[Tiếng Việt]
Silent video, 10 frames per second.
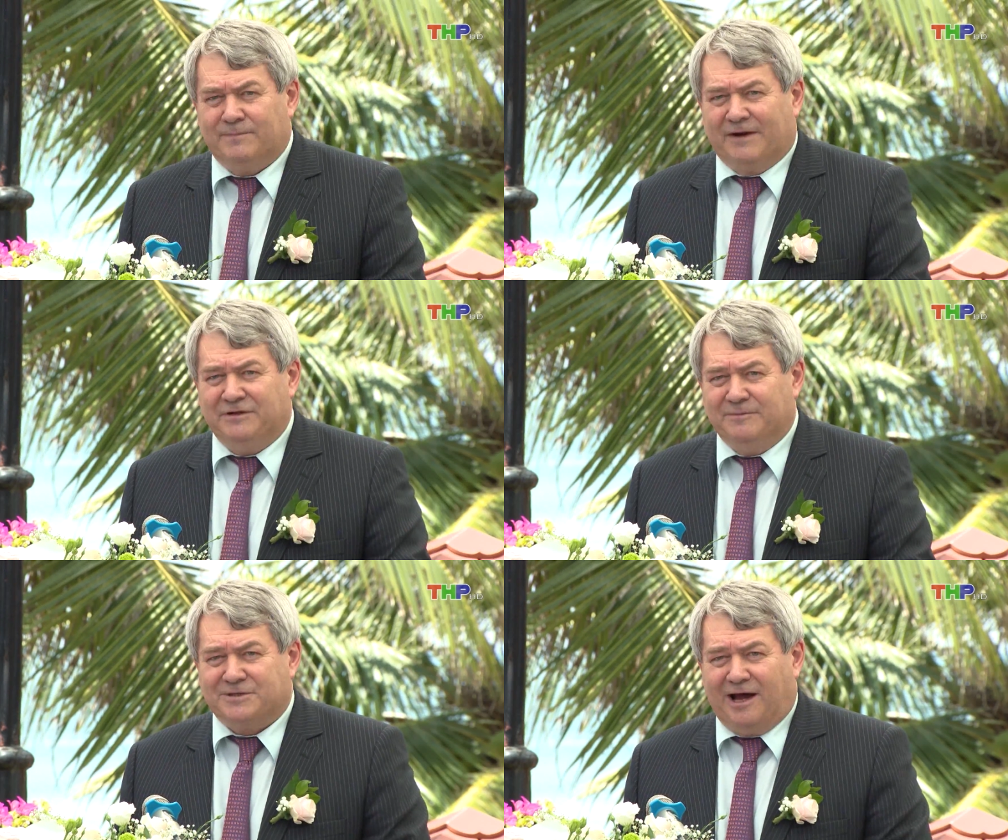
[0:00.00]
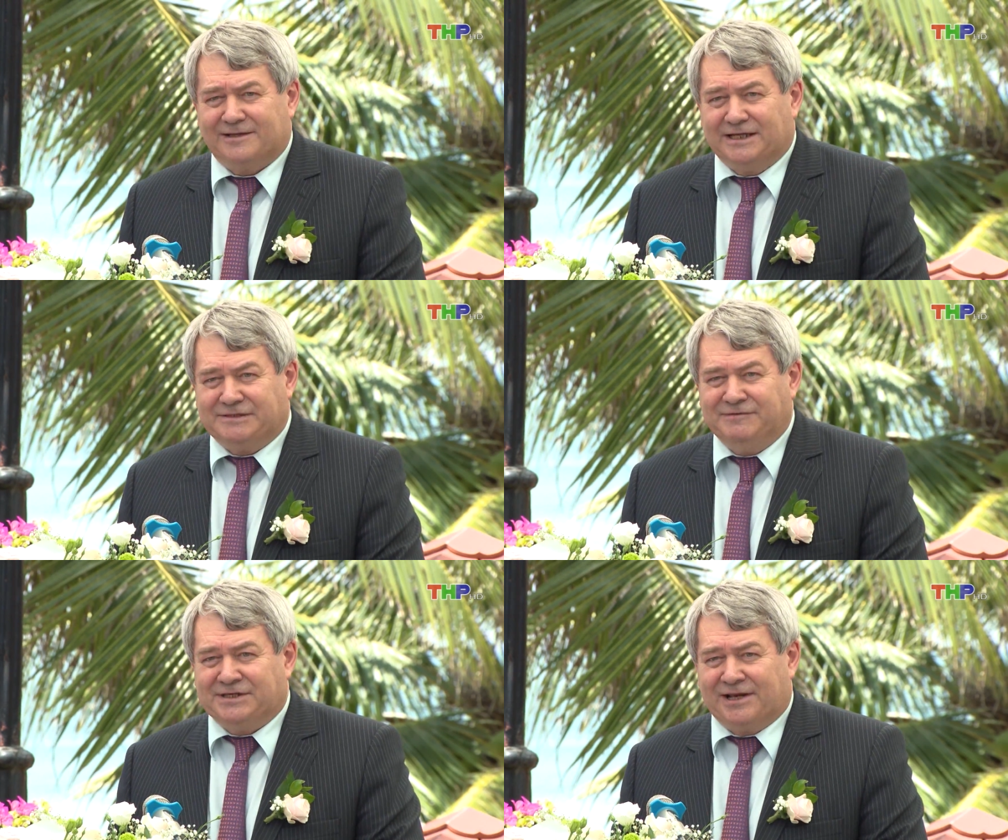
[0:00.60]
thương mại và xúc
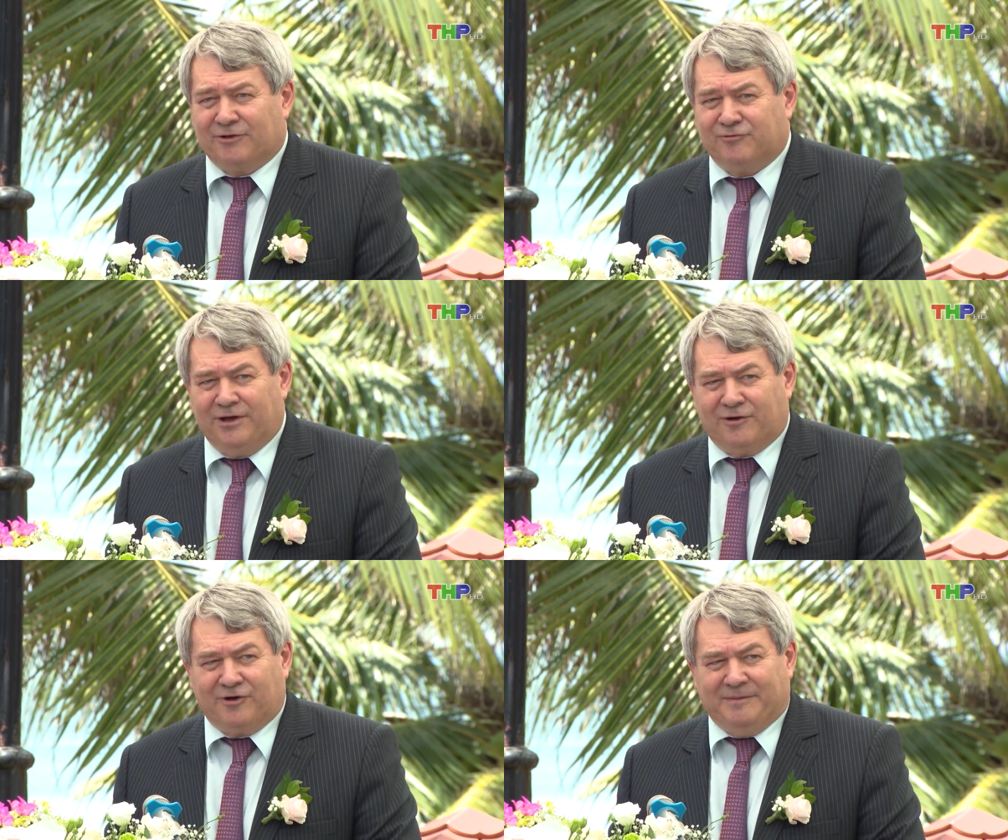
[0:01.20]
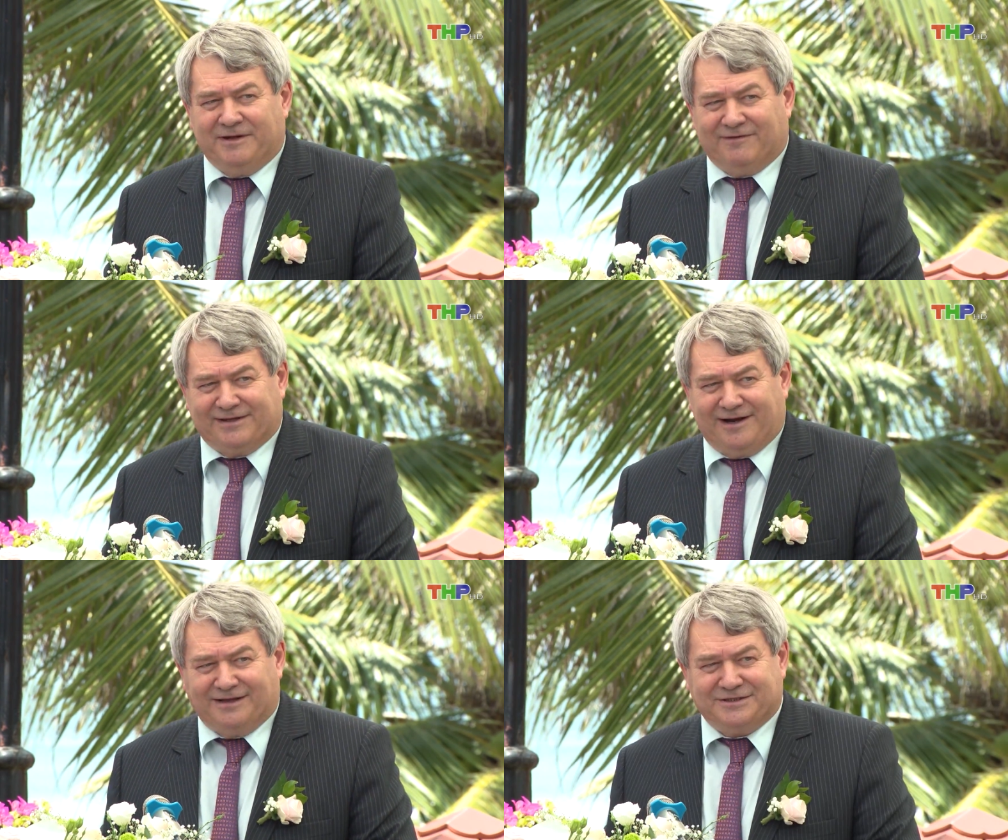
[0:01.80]
tiến đầu tư giữa Hải Phòng,